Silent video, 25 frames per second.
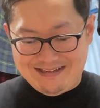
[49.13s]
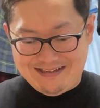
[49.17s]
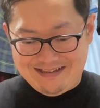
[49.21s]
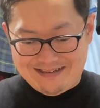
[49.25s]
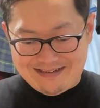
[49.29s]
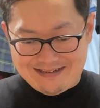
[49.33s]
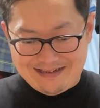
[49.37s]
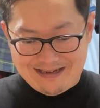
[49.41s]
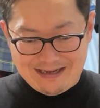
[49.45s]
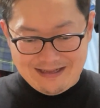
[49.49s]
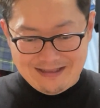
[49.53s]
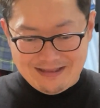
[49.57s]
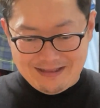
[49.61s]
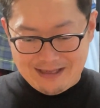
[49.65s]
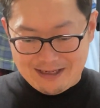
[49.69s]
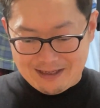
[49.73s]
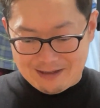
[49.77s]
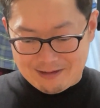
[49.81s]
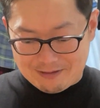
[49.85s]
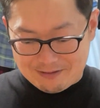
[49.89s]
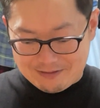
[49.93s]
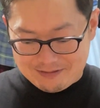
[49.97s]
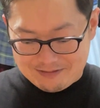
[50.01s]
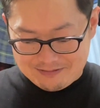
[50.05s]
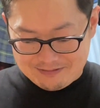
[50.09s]
う。なんだ
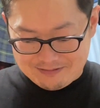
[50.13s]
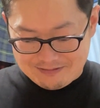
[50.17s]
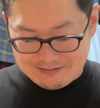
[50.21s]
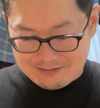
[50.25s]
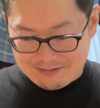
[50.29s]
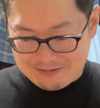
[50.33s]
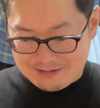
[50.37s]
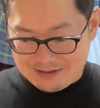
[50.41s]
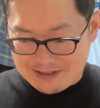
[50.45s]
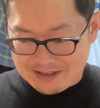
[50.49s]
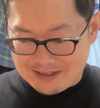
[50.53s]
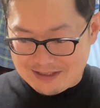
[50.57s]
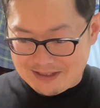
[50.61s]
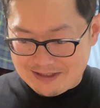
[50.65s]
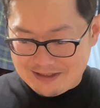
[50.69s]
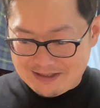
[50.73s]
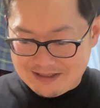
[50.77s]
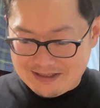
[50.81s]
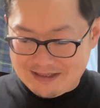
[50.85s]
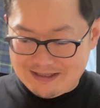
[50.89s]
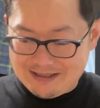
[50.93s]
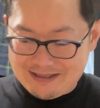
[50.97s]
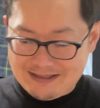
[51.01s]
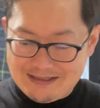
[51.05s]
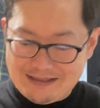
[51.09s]
ろう本当に知らな
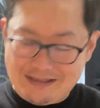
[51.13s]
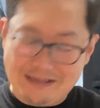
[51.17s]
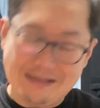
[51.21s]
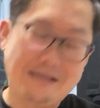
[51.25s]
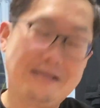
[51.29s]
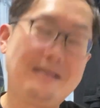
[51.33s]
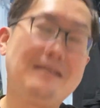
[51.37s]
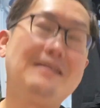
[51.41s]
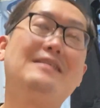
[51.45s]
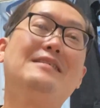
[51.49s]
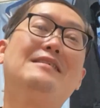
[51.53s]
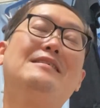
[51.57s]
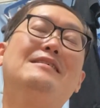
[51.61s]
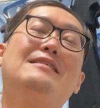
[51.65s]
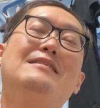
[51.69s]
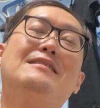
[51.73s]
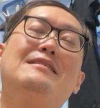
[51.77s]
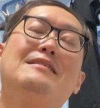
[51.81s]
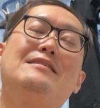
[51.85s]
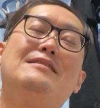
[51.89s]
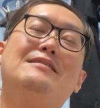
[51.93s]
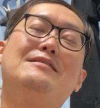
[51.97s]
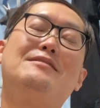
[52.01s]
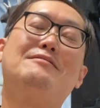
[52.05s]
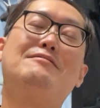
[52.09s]
い。
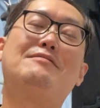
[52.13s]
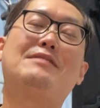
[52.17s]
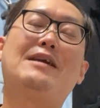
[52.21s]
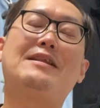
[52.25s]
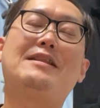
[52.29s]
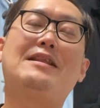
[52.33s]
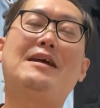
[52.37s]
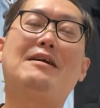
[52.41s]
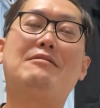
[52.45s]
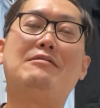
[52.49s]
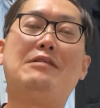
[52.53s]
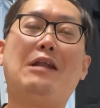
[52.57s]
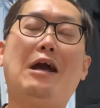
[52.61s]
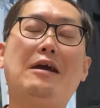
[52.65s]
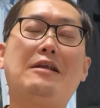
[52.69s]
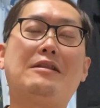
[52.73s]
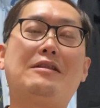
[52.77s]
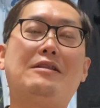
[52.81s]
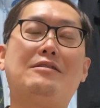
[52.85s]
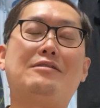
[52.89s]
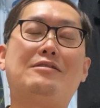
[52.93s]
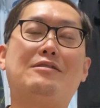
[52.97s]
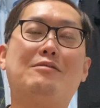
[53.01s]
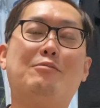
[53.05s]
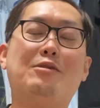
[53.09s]
受けたくないっ
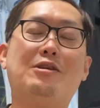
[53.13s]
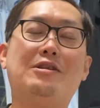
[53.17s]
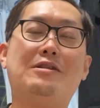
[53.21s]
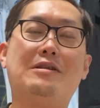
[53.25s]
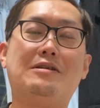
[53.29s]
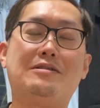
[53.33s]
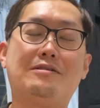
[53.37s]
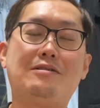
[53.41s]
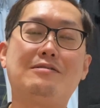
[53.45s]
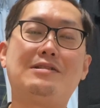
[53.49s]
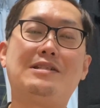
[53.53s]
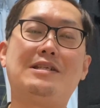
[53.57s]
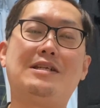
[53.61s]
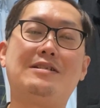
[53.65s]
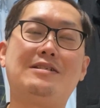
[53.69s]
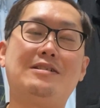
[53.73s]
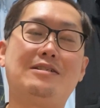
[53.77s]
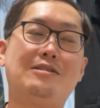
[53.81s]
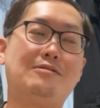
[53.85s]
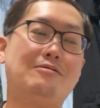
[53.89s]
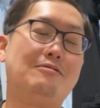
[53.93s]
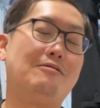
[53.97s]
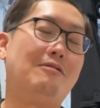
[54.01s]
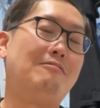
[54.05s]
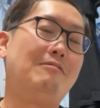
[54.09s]
て人もいいんでしょ接
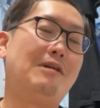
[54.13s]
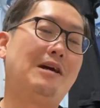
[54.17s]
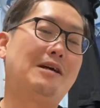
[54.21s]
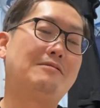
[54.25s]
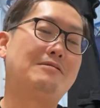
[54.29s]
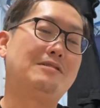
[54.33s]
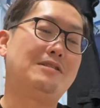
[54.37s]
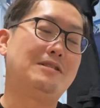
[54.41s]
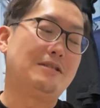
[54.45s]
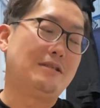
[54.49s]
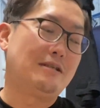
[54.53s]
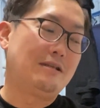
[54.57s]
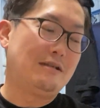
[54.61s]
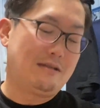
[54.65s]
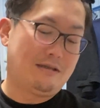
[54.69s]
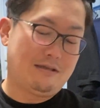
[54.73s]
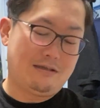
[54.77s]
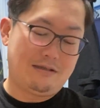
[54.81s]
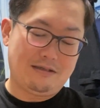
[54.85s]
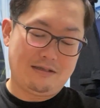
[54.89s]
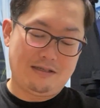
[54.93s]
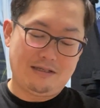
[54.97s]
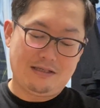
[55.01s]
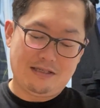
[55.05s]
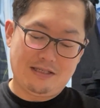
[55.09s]
種を、ワクチン。
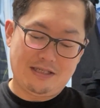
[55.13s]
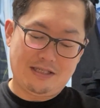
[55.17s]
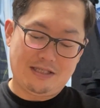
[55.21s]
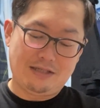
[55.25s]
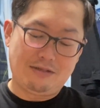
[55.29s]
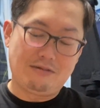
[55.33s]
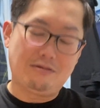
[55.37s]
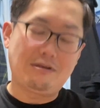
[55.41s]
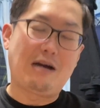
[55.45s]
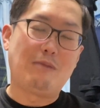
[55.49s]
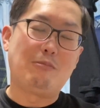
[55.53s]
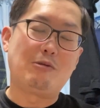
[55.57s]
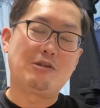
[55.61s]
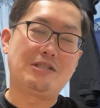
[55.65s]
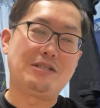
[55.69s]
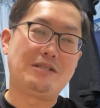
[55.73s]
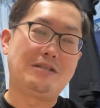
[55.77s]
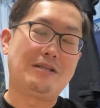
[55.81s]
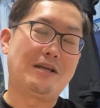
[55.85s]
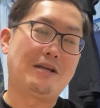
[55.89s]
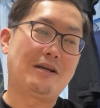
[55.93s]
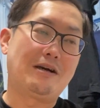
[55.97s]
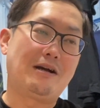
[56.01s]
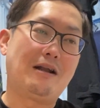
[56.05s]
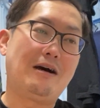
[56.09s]
死ぬかもしん
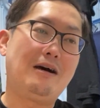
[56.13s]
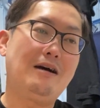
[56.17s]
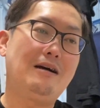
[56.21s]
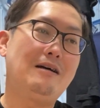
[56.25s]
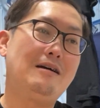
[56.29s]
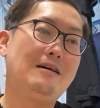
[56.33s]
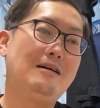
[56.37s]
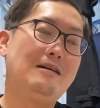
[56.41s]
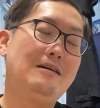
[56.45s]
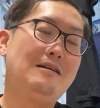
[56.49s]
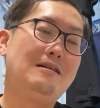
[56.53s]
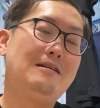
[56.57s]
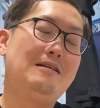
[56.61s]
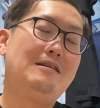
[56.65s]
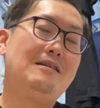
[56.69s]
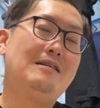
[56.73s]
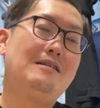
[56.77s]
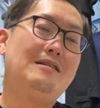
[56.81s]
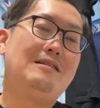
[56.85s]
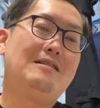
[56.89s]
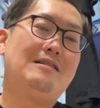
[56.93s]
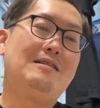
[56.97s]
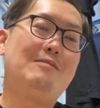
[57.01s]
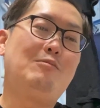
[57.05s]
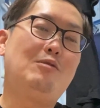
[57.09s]
ないから。
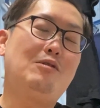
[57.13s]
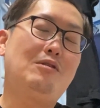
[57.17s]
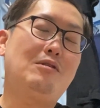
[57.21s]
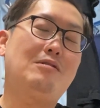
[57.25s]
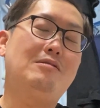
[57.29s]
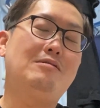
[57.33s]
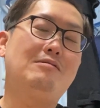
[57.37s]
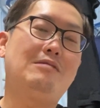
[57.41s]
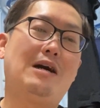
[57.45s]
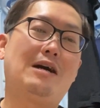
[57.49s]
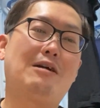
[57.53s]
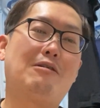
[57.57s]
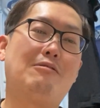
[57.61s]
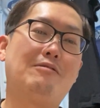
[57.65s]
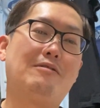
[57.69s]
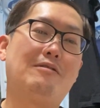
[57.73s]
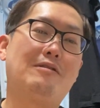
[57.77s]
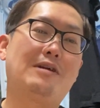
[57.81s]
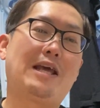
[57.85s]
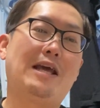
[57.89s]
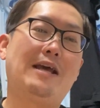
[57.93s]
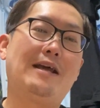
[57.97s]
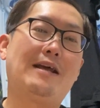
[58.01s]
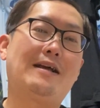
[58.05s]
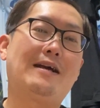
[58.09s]
で、僕はこの
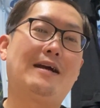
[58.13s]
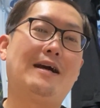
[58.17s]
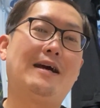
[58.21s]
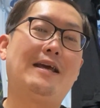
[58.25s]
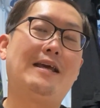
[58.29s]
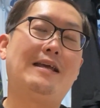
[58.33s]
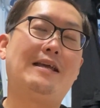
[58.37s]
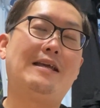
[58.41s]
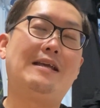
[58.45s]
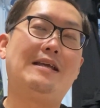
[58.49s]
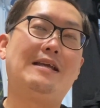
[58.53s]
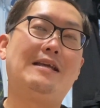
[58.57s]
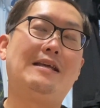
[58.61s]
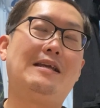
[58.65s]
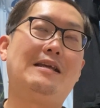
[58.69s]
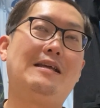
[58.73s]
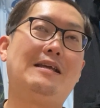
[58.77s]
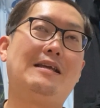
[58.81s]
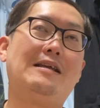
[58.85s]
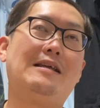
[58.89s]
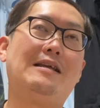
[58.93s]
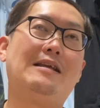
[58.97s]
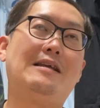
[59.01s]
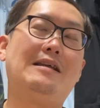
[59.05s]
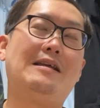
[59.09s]
見
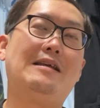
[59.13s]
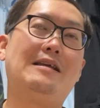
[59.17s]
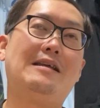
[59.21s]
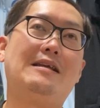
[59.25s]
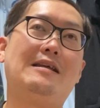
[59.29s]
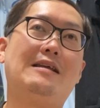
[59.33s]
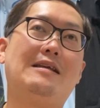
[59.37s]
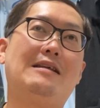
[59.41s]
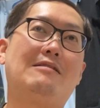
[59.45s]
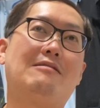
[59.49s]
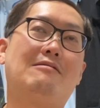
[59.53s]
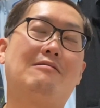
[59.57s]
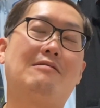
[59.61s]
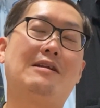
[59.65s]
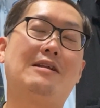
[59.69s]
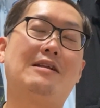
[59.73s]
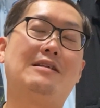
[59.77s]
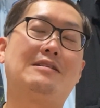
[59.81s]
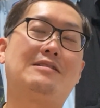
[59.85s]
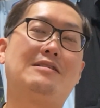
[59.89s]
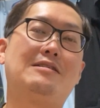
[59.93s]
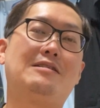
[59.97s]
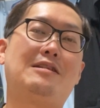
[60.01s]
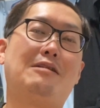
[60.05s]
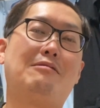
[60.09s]
解、これに
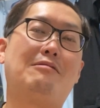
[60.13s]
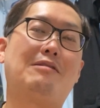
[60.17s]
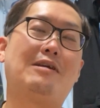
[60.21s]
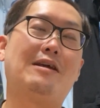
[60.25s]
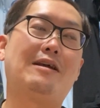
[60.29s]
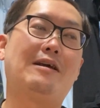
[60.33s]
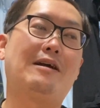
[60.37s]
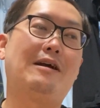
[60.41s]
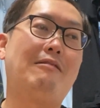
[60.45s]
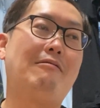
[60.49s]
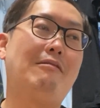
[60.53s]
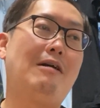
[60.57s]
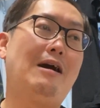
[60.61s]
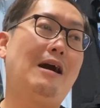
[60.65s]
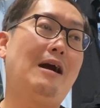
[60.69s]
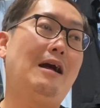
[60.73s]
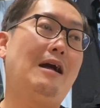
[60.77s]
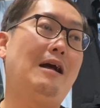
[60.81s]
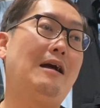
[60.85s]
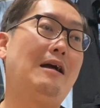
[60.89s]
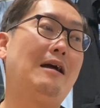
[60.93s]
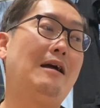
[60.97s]
ついての見解は、